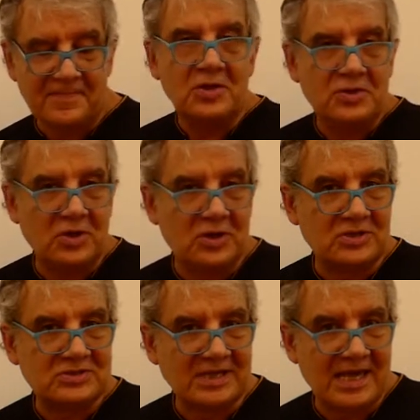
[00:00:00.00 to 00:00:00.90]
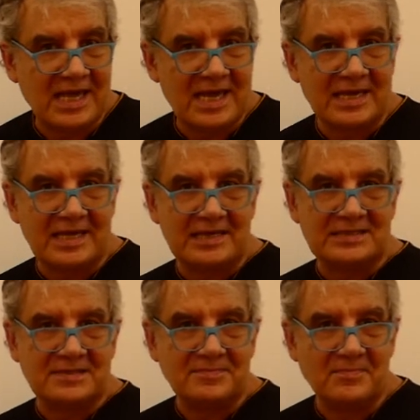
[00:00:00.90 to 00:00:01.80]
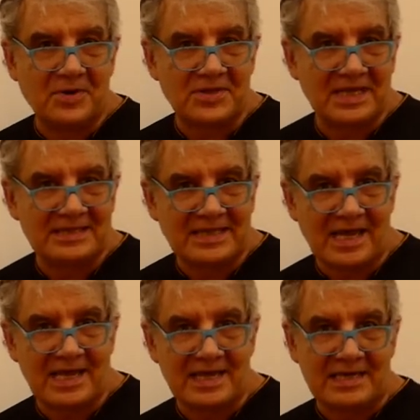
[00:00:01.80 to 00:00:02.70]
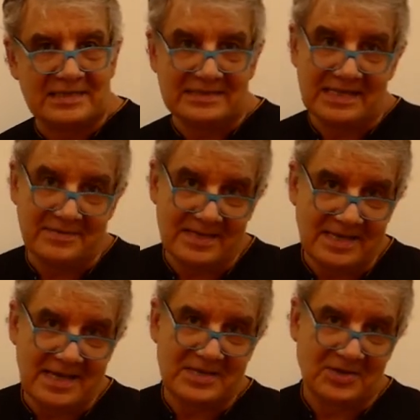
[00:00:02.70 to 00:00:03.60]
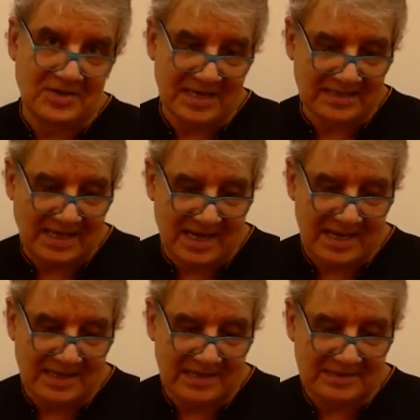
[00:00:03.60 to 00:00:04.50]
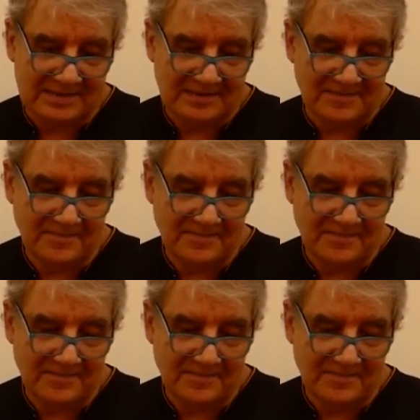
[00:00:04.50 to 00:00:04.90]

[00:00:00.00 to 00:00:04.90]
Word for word: 2x por delta x dividido delta x